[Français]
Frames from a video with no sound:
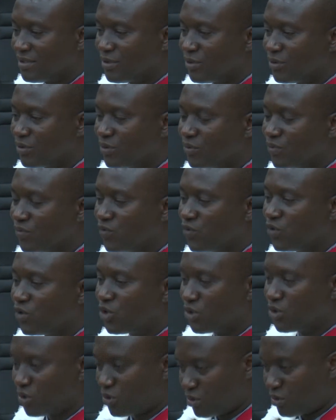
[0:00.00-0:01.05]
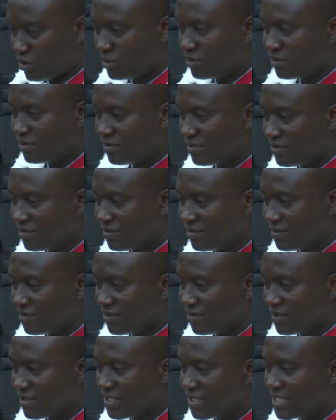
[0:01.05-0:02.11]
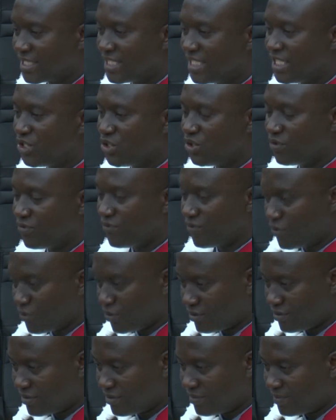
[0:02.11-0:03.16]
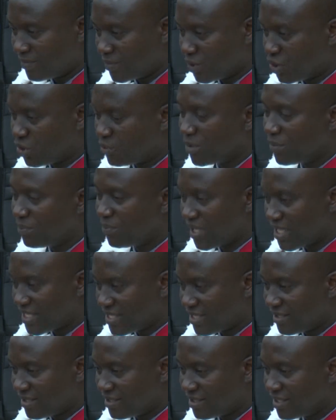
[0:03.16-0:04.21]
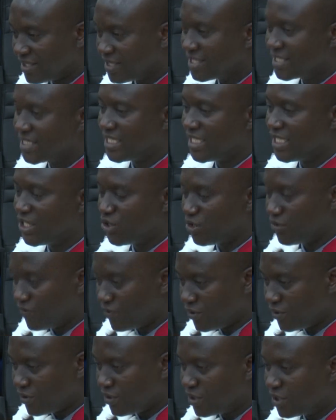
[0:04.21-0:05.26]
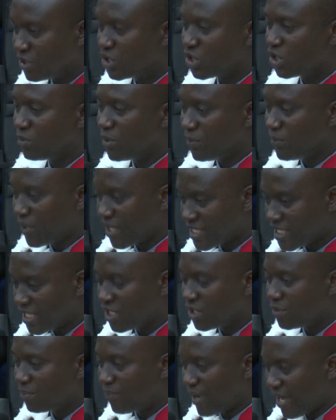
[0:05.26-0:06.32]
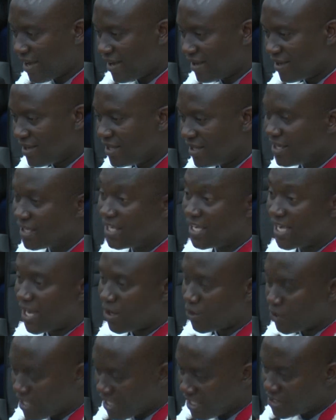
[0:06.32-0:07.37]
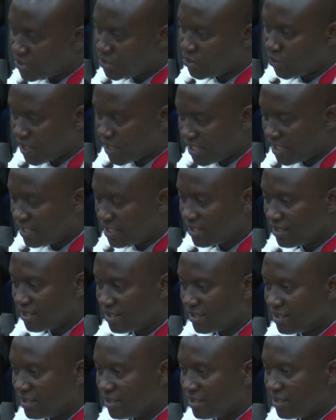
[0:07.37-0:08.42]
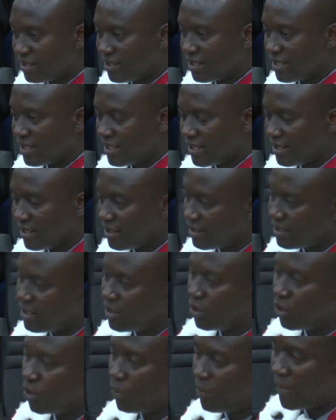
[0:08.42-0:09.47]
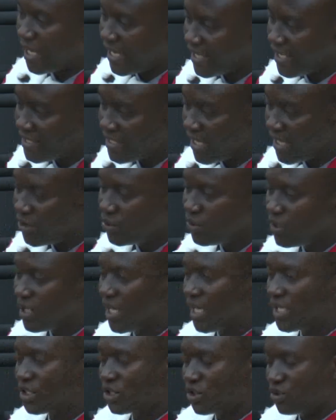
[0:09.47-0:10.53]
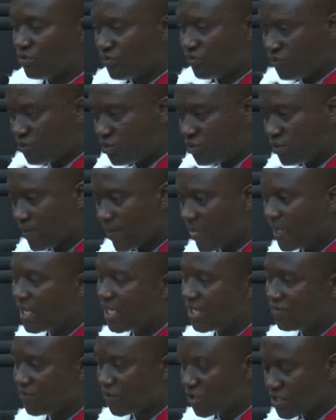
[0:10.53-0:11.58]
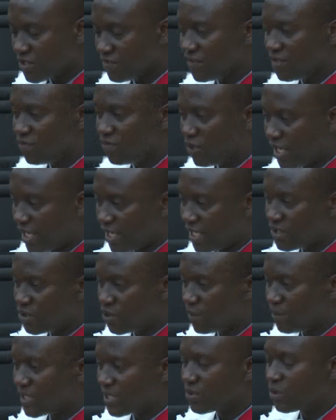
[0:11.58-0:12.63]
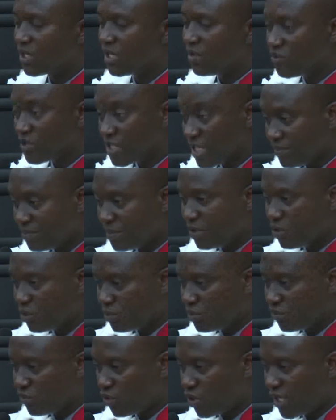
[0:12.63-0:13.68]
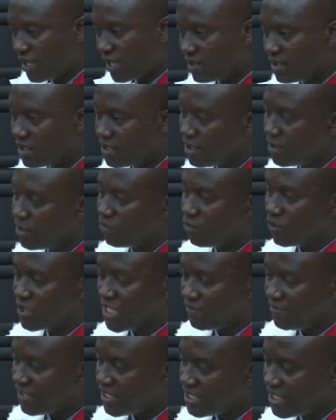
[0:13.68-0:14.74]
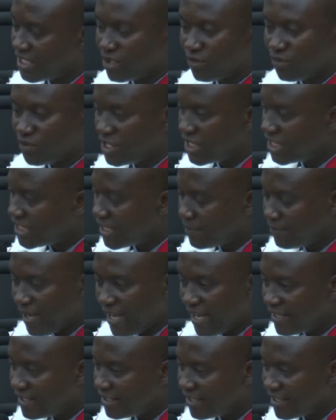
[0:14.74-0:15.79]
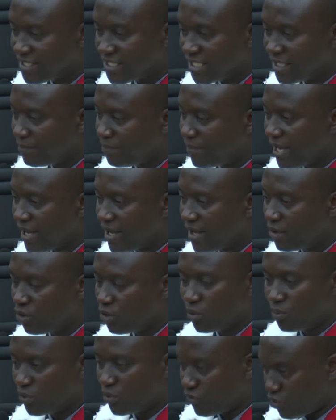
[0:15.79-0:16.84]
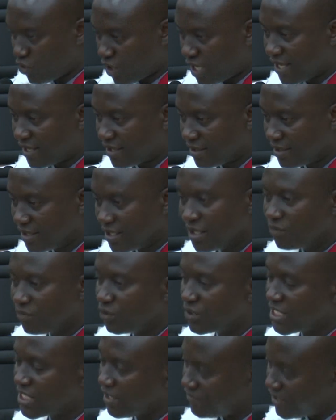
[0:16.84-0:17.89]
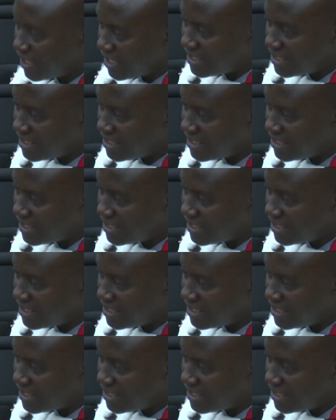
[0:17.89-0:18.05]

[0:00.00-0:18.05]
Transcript: votre si je veux, je me présente, si je veux, je ne me présente pas, qui a occasionné le malentendu entre vous et les forces vives de la nation. Parce que quand vous avez pris le pouvoir, vous avez dit que vous n'étiez pas intéressé par le pouvoir. Vous aviez dit